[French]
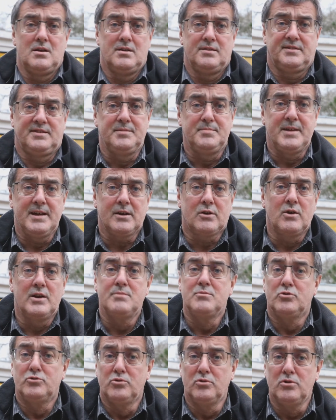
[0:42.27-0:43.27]
Si bien que
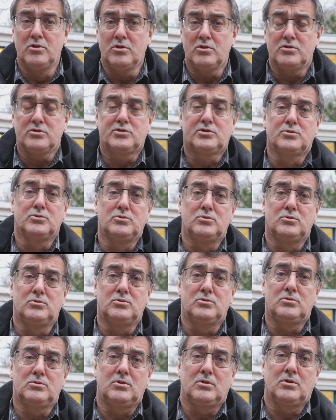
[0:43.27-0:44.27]
les modules sont
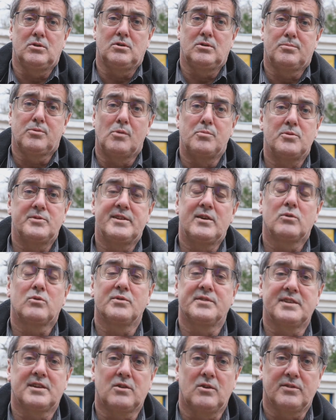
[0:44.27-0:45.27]
euh, proposés en
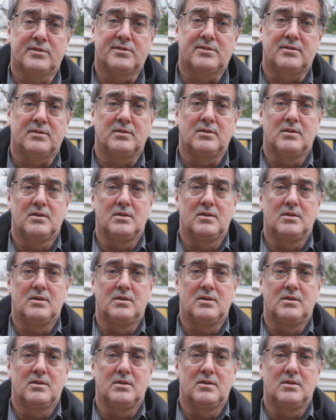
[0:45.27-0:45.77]
conséquence.